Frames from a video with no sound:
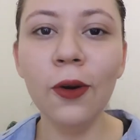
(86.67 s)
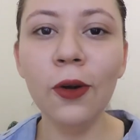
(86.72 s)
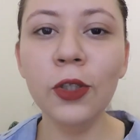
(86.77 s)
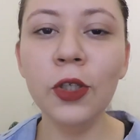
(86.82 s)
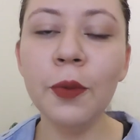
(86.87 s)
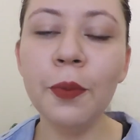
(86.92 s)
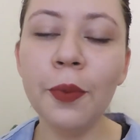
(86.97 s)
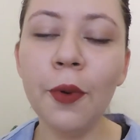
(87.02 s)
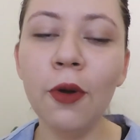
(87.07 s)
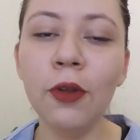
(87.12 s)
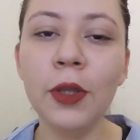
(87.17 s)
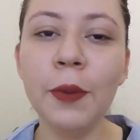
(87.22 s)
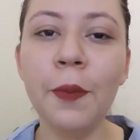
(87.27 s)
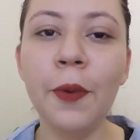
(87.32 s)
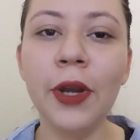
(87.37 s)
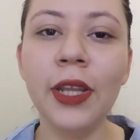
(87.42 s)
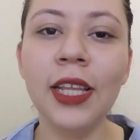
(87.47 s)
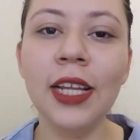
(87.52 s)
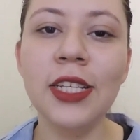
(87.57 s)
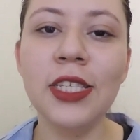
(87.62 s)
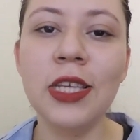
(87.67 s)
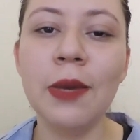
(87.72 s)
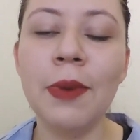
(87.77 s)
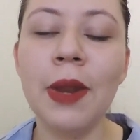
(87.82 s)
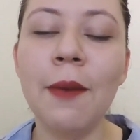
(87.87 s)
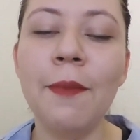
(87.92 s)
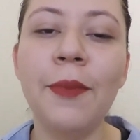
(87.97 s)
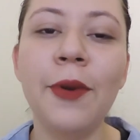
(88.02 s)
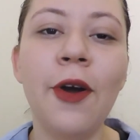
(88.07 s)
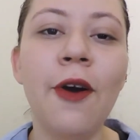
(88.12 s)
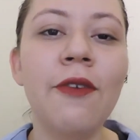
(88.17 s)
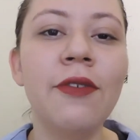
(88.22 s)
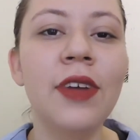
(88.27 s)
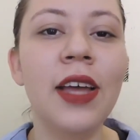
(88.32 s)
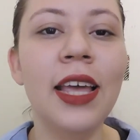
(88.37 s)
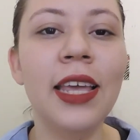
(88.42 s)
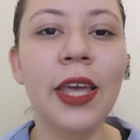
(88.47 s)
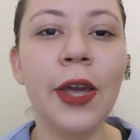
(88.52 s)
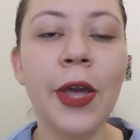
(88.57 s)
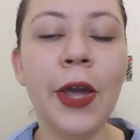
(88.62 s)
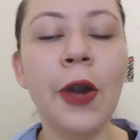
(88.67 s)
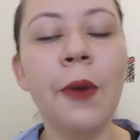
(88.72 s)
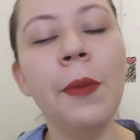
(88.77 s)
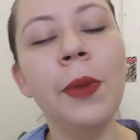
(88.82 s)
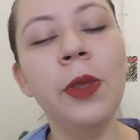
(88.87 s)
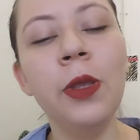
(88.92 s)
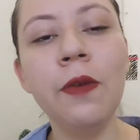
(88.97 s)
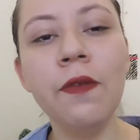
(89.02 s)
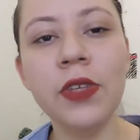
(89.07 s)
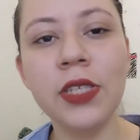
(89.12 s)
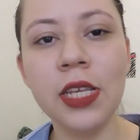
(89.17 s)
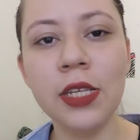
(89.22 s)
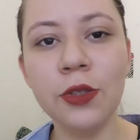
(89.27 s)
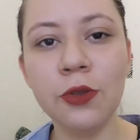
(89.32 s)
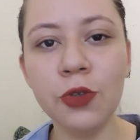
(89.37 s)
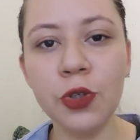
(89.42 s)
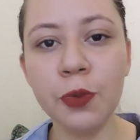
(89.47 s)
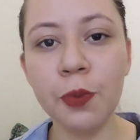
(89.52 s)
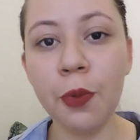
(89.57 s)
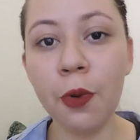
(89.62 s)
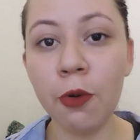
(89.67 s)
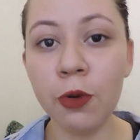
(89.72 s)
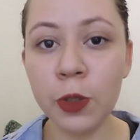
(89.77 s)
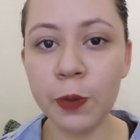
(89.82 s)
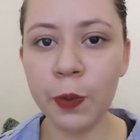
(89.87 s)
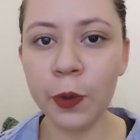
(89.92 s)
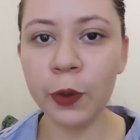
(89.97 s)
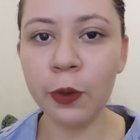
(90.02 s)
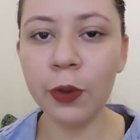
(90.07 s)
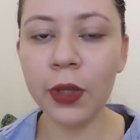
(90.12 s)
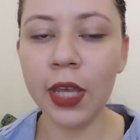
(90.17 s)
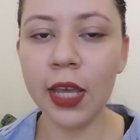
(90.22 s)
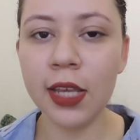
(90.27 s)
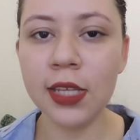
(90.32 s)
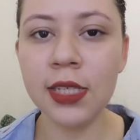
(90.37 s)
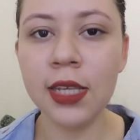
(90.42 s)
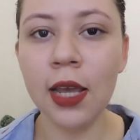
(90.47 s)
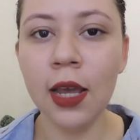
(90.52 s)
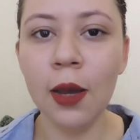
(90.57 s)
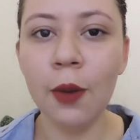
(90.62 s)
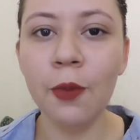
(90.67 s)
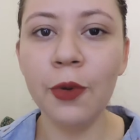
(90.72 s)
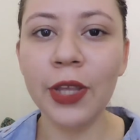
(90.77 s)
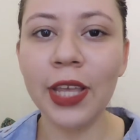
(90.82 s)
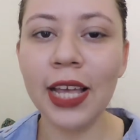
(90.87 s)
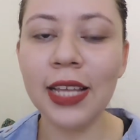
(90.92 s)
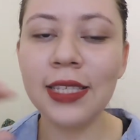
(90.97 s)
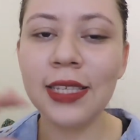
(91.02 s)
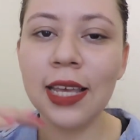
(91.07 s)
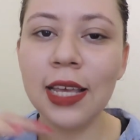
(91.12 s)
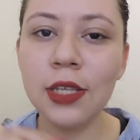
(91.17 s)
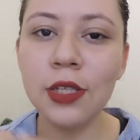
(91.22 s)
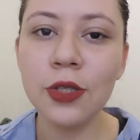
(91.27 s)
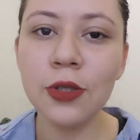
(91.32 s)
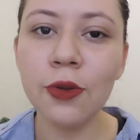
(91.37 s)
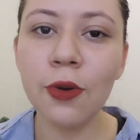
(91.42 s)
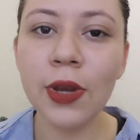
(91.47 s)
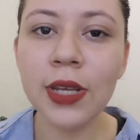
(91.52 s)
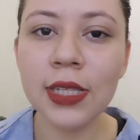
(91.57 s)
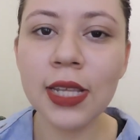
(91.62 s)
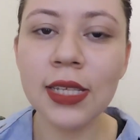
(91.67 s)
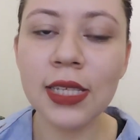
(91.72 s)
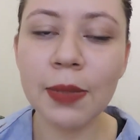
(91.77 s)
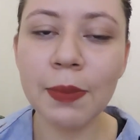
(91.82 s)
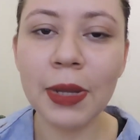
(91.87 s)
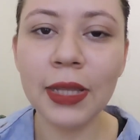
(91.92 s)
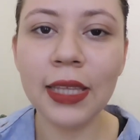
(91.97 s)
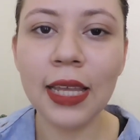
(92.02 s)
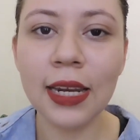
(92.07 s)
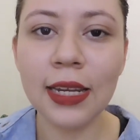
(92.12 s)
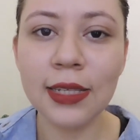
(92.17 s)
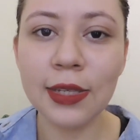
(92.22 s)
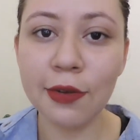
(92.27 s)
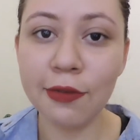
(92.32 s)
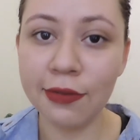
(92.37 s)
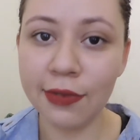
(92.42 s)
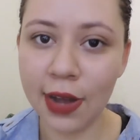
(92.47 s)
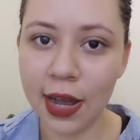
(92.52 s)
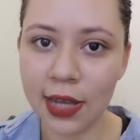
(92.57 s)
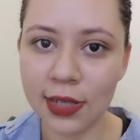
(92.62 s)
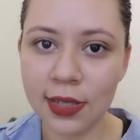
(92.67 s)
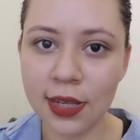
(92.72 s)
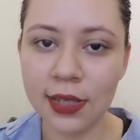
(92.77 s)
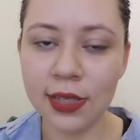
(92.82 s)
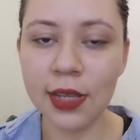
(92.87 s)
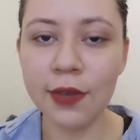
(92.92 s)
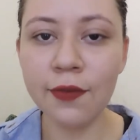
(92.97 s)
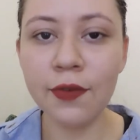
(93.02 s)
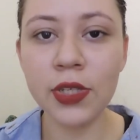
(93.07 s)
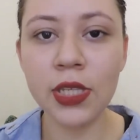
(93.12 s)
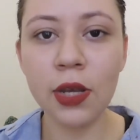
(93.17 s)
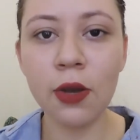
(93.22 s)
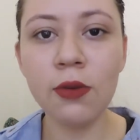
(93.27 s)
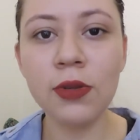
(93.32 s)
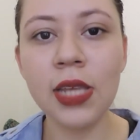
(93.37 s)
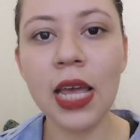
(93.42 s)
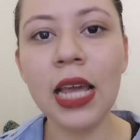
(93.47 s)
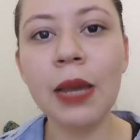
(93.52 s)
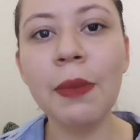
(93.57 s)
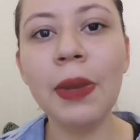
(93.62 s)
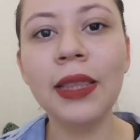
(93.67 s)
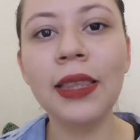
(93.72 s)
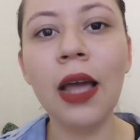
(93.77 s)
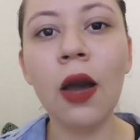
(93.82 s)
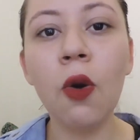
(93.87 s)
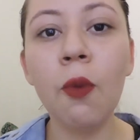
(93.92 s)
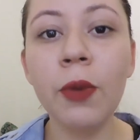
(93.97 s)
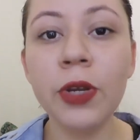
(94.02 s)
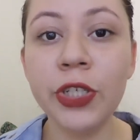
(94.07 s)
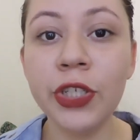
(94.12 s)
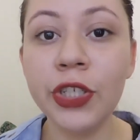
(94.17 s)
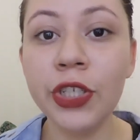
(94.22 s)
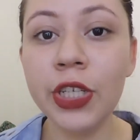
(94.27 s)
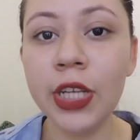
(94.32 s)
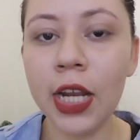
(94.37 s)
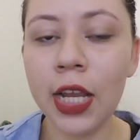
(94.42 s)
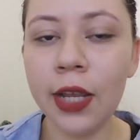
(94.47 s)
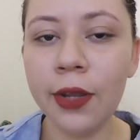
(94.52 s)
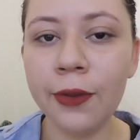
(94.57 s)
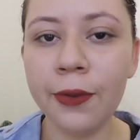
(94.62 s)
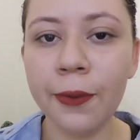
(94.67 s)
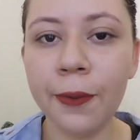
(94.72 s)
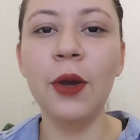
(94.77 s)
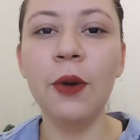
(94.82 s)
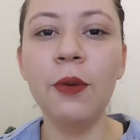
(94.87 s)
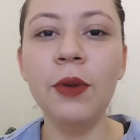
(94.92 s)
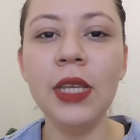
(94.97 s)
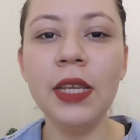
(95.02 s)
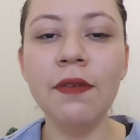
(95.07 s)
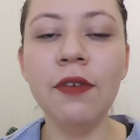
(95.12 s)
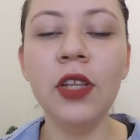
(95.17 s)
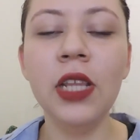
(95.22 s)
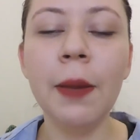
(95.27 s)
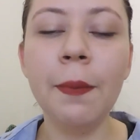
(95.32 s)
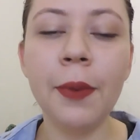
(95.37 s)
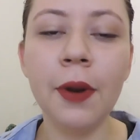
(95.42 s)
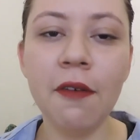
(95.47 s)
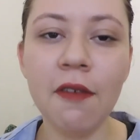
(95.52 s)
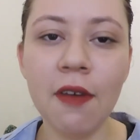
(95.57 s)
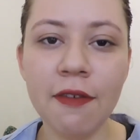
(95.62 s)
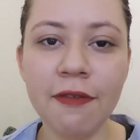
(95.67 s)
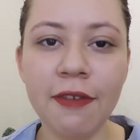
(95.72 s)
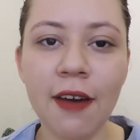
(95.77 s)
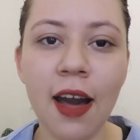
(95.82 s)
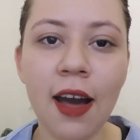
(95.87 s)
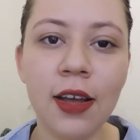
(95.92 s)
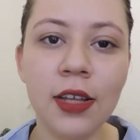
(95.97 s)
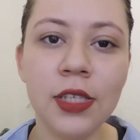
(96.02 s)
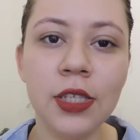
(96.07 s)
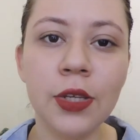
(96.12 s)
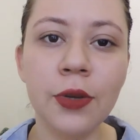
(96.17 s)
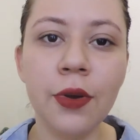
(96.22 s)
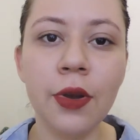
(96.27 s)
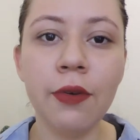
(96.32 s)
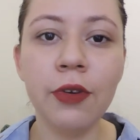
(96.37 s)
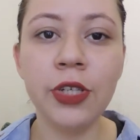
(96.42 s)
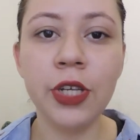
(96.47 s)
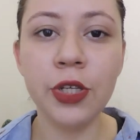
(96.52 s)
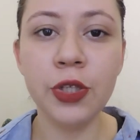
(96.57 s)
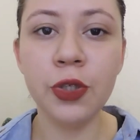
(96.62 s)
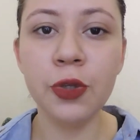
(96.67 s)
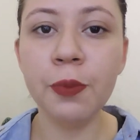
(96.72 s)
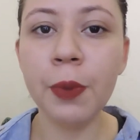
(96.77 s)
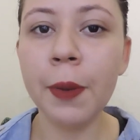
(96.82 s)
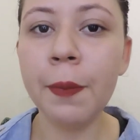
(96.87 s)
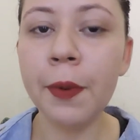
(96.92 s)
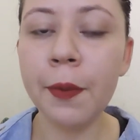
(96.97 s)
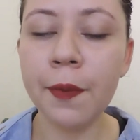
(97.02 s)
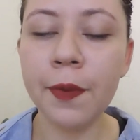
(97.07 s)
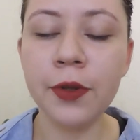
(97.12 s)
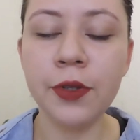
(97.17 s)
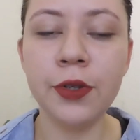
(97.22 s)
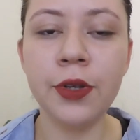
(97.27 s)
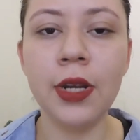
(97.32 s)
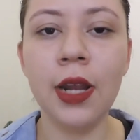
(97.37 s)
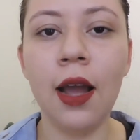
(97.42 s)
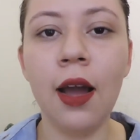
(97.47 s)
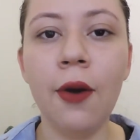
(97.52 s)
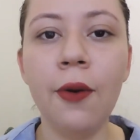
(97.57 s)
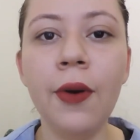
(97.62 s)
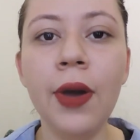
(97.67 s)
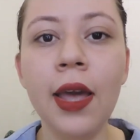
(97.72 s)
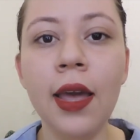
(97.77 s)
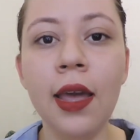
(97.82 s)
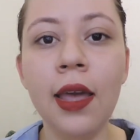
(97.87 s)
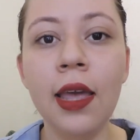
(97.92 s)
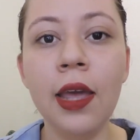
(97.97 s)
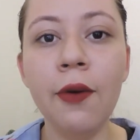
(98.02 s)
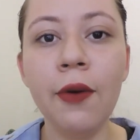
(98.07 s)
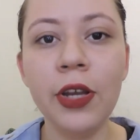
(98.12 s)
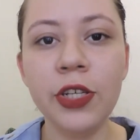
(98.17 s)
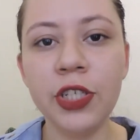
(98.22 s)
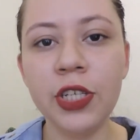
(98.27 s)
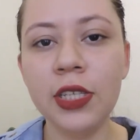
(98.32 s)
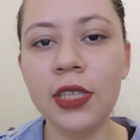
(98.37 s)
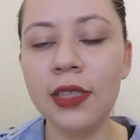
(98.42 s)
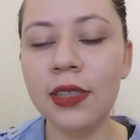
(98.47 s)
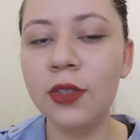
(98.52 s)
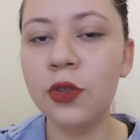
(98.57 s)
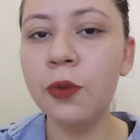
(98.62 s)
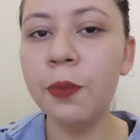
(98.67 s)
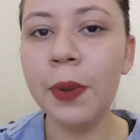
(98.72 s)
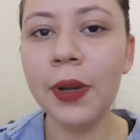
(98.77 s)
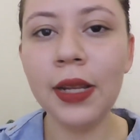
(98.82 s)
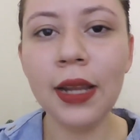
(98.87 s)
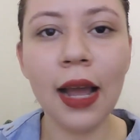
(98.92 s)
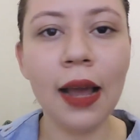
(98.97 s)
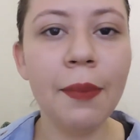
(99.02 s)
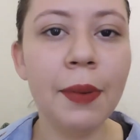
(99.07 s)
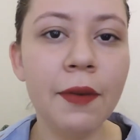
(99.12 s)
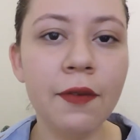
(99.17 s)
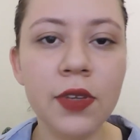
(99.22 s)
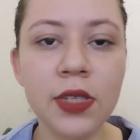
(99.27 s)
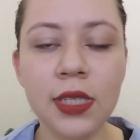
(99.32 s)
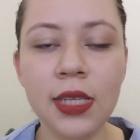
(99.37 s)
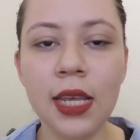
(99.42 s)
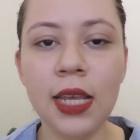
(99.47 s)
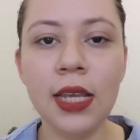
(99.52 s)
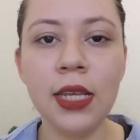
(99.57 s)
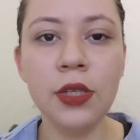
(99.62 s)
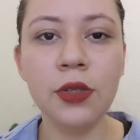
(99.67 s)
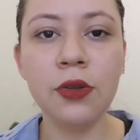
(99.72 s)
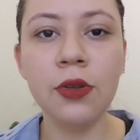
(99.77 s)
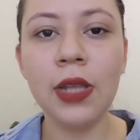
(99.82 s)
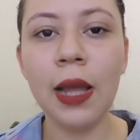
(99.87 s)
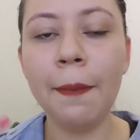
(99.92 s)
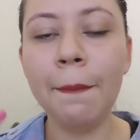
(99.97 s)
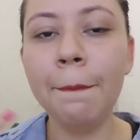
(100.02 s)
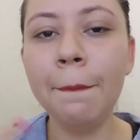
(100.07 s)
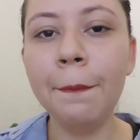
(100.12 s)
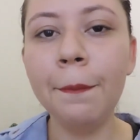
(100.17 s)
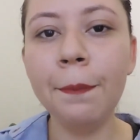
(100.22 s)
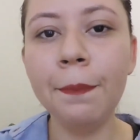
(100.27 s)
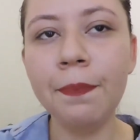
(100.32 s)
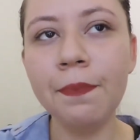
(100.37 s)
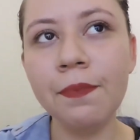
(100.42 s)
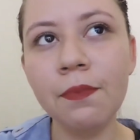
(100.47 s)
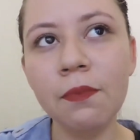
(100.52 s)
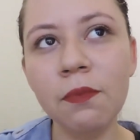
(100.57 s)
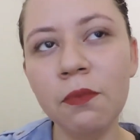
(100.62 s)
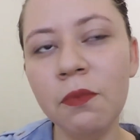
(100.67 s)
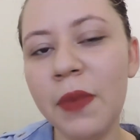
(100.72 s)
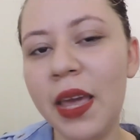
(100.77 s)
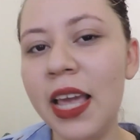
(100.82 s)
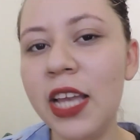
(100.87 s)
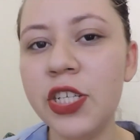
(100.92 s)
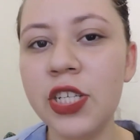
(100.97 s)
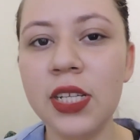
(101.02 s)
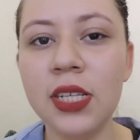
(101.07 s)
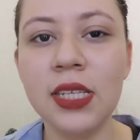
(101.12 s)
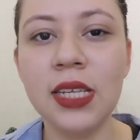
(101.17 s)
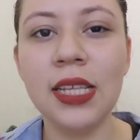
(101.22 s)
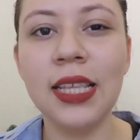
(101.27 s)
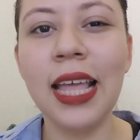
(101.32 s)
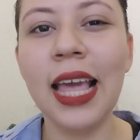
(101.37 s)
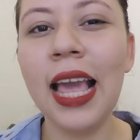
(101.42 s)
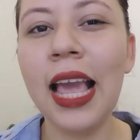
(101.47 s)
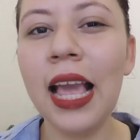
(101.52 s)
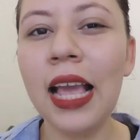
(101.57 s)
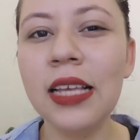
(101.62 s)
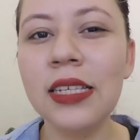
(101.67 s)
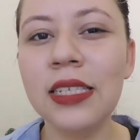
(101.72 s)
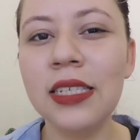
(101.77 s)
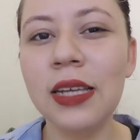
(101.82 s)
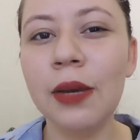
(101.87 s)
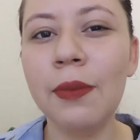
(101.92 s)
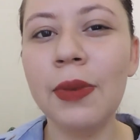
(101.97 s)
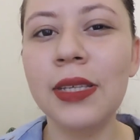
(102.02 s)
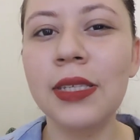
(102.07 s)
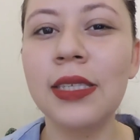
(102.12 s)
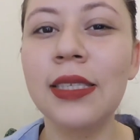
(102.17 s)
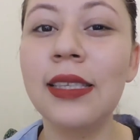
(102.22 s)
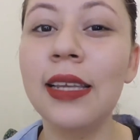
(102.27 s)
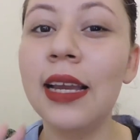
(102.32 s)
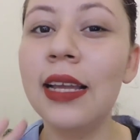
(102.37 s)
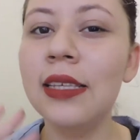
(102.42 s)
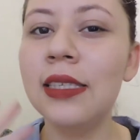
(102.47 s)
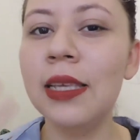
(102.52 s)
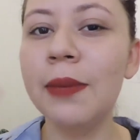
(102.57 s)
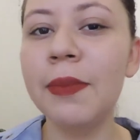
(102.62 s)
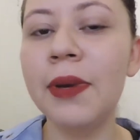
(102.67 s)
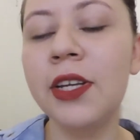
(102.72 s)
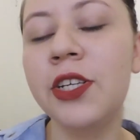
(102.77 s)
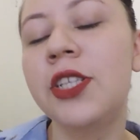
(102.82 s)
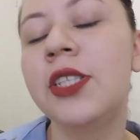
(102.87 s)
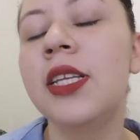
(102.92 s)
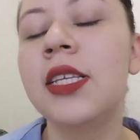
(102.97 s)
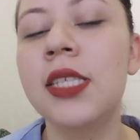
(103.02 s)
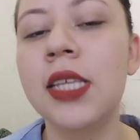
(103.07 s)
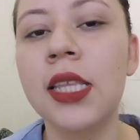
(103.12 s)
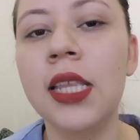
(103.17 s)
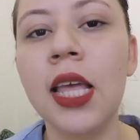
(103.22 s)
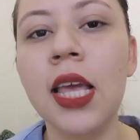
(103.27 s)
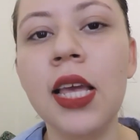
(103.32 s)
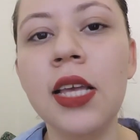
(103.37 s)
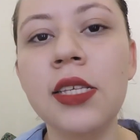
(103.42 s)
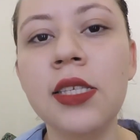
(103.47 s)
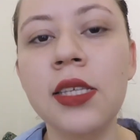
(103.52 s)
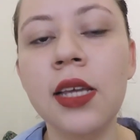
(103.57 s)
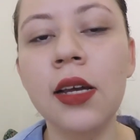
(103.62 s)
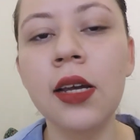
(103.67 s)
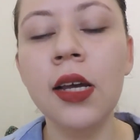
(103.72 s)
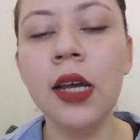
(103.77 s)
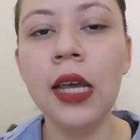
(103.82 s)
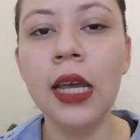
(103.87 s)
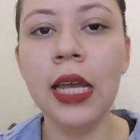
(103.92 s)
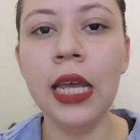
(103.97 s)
Outro ponto importante sobre a prova é que eu recomendo que você estude um pouco de português, porque as questões dessa matéria são fáceis e você consegue matar algumas de direito. O nível da prova é fácil, eu achei super proporcional, eu acho que super dá para você estudar um mês de antecedência, umas três semanas de antecedência.